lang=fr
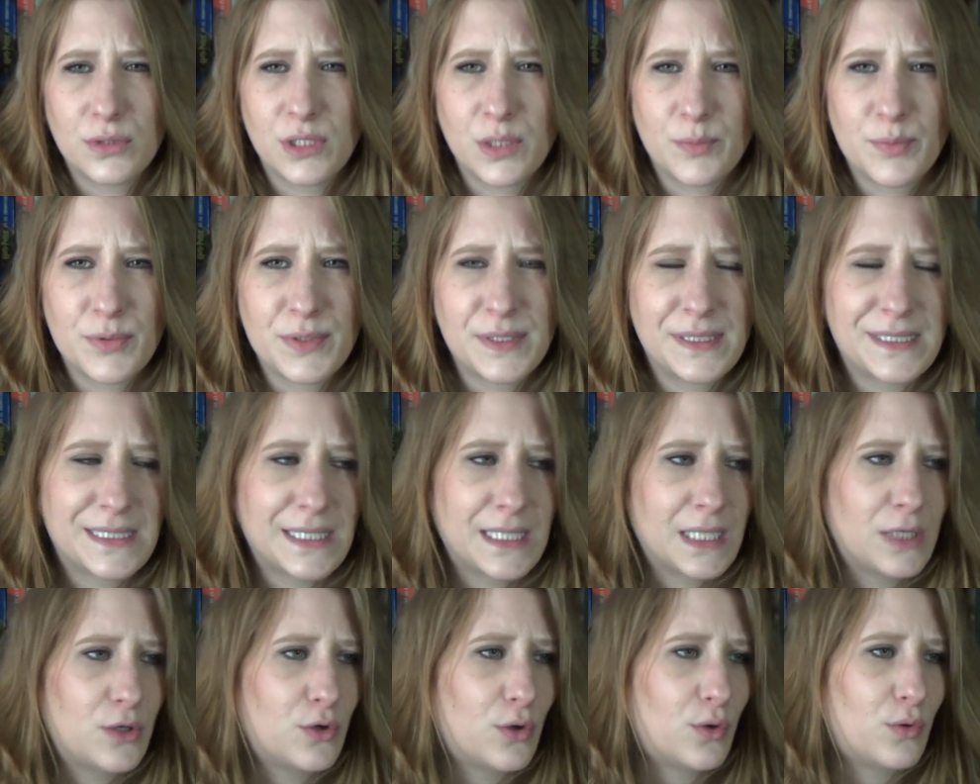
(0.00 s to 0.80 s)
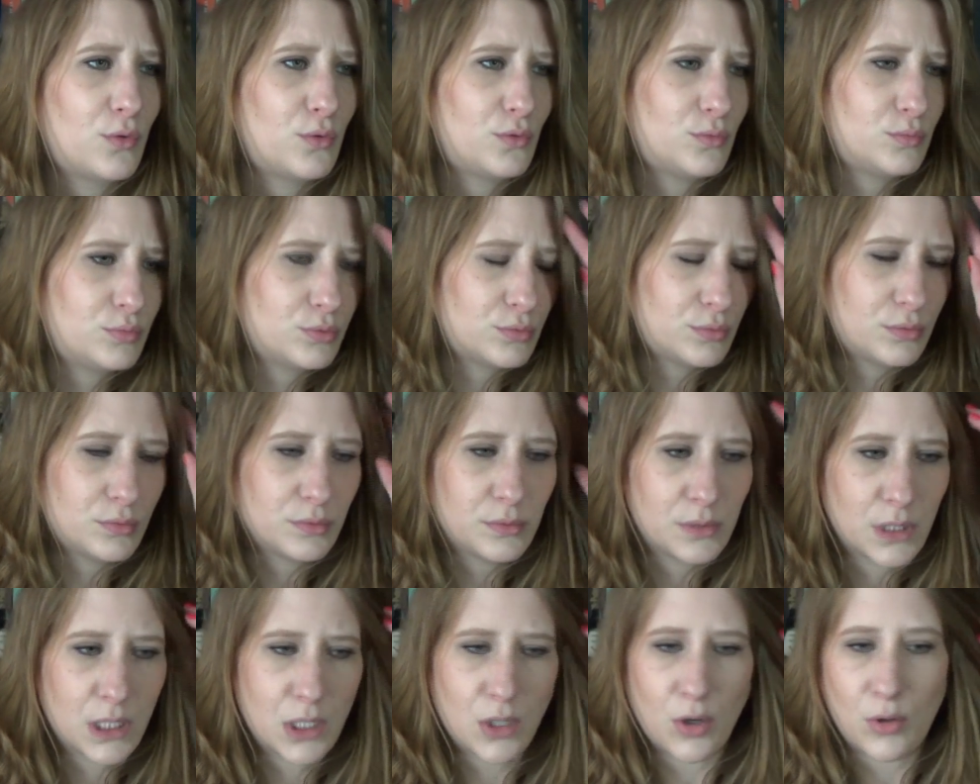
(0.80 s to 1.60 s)
je sais plus si c'est des colombes
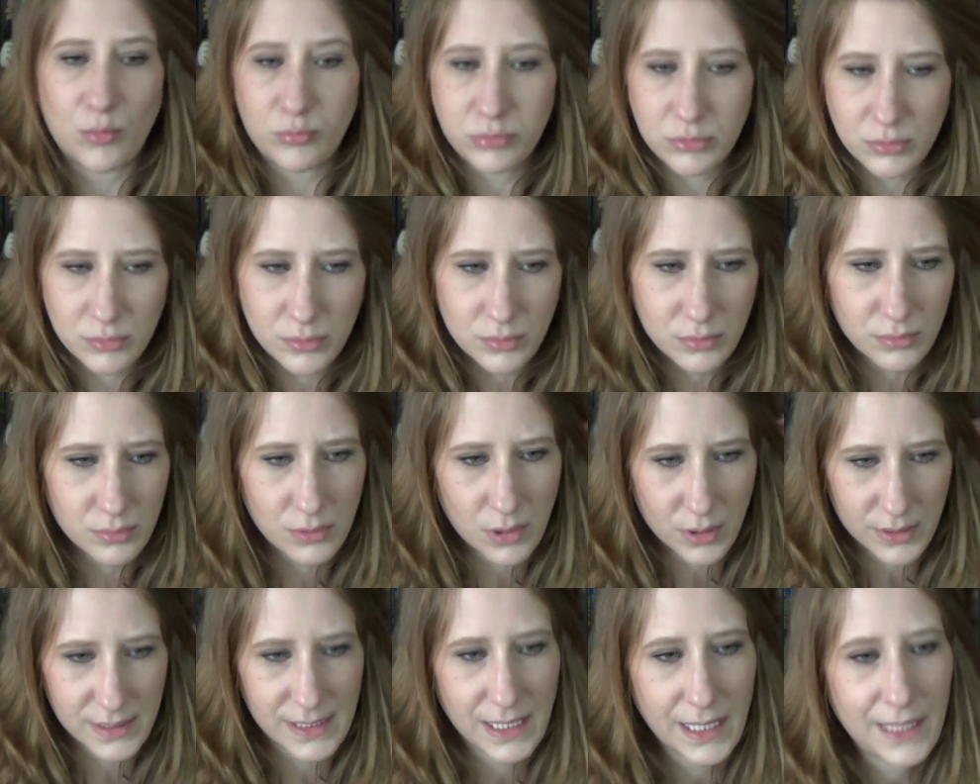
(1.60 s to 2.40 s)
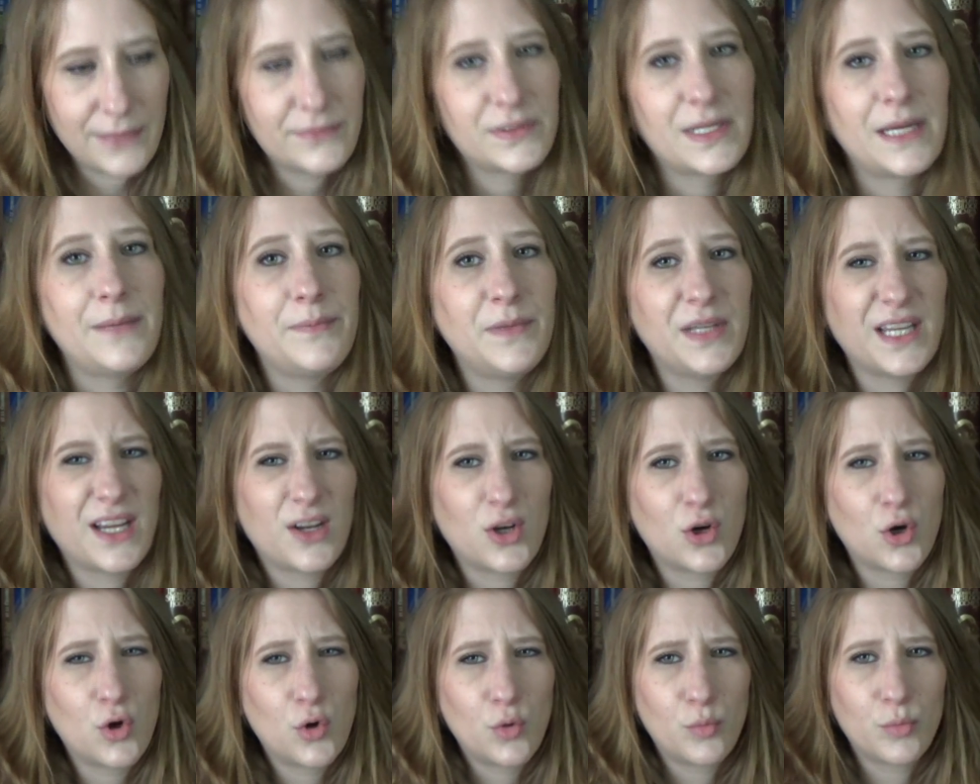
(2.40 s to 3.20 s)
ou des corbeaux, j'en sais rien, vous allez me
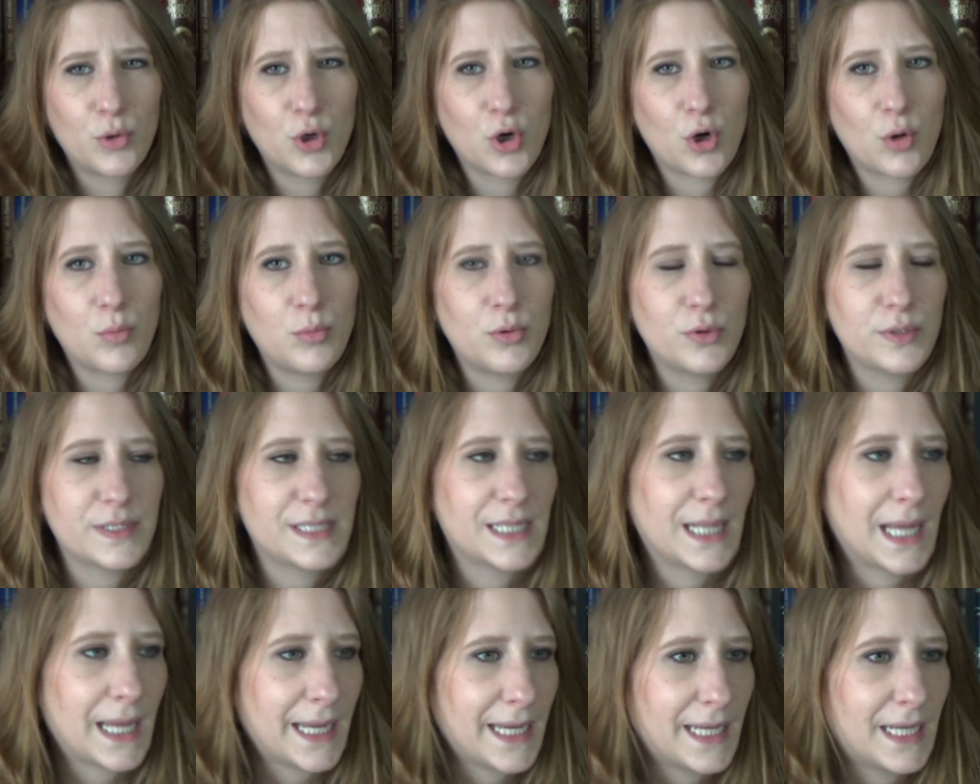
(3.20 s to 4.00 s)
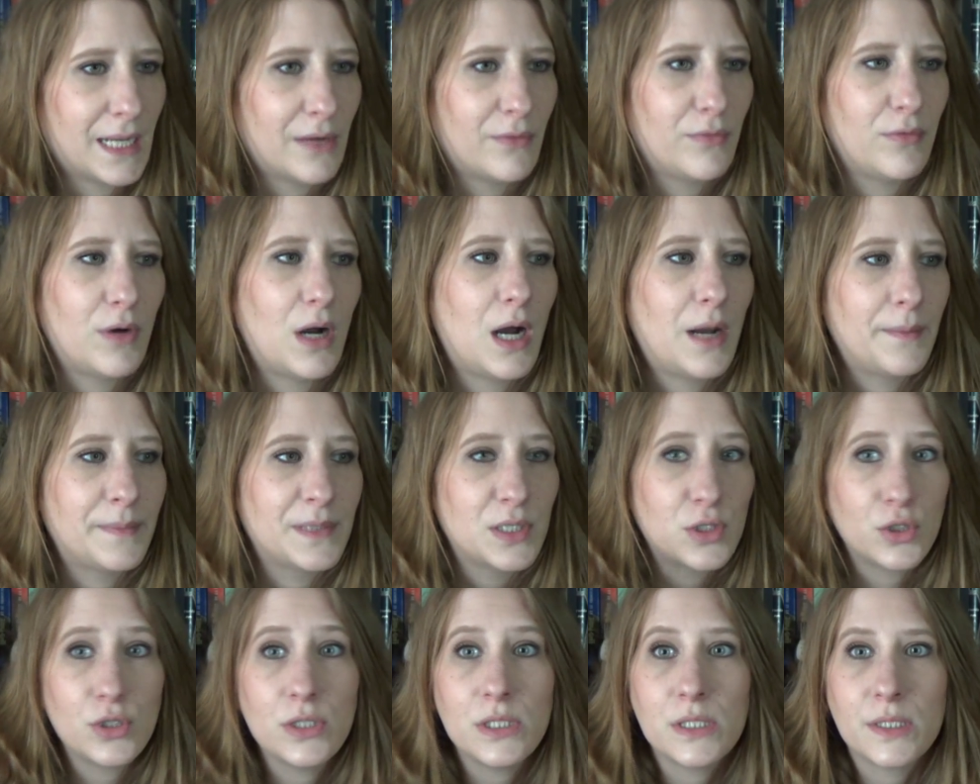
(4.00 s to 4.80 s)
dire colombes, corbeau, ça n'a rien à voir,
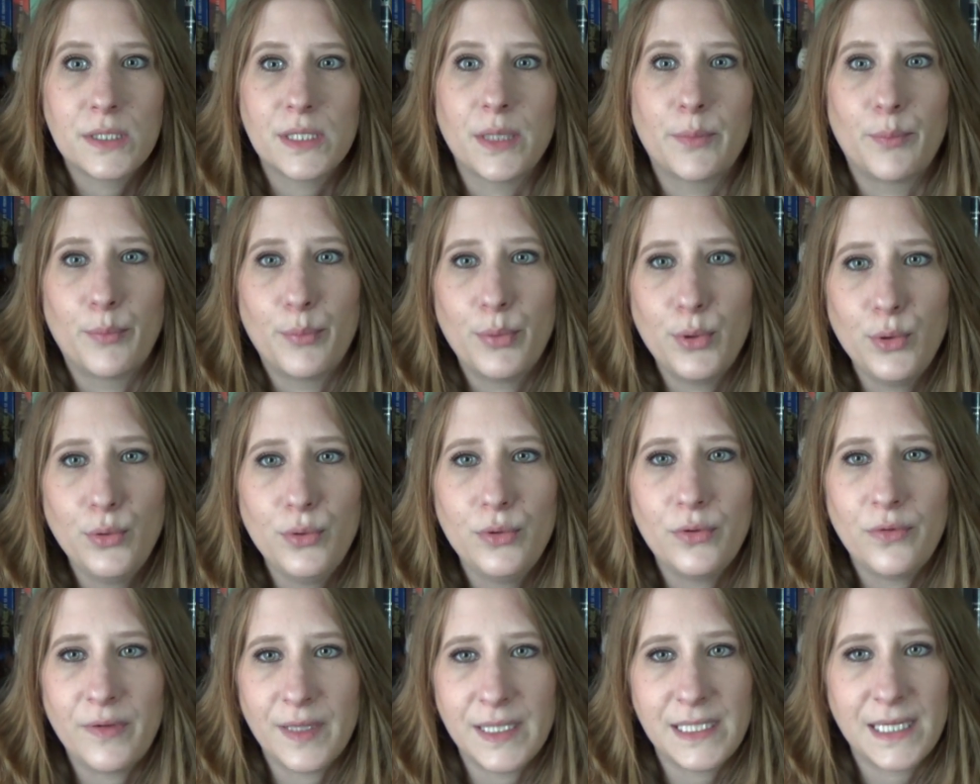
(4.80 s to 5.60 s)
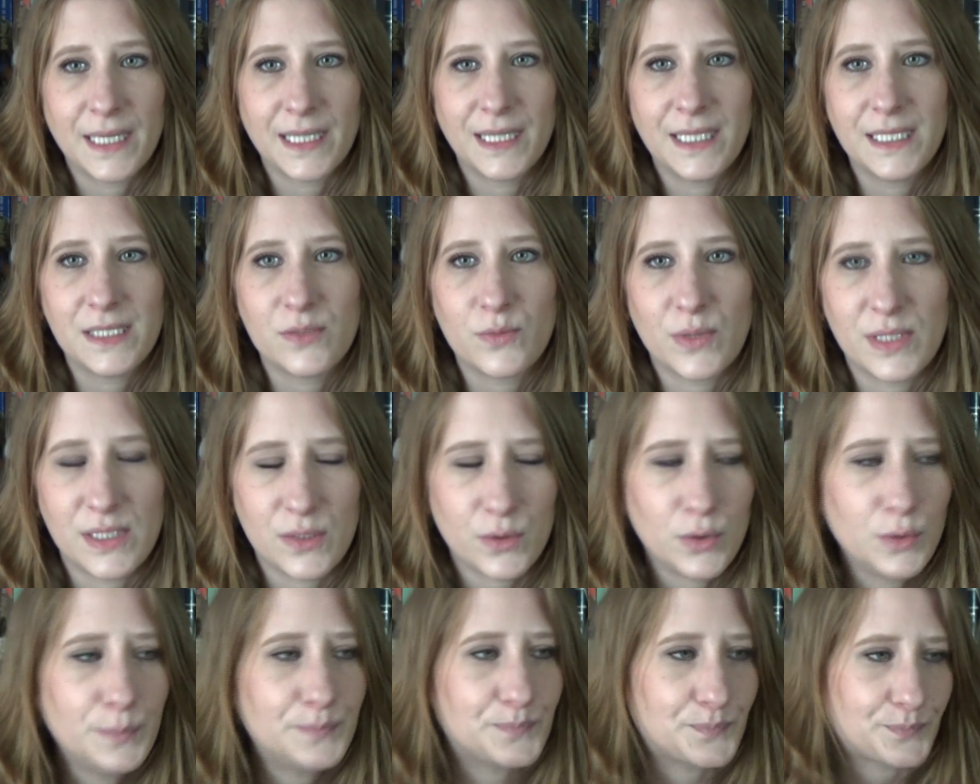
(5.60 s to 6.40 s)
mais je ne sais plus, on va dire des
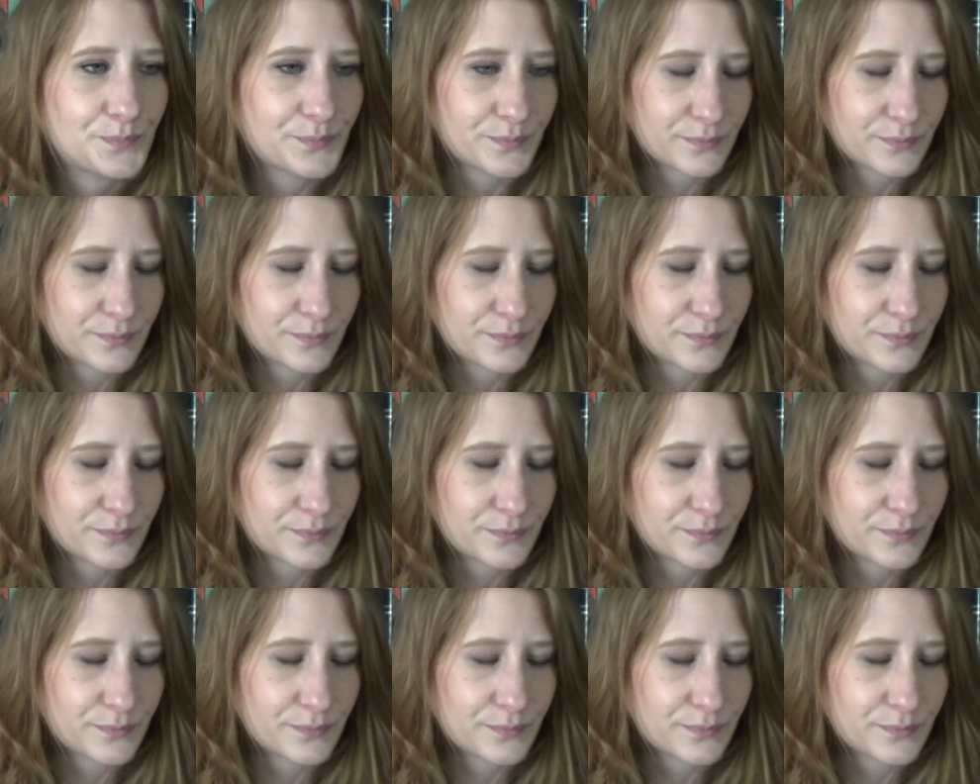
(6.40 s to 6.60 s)
oiseaux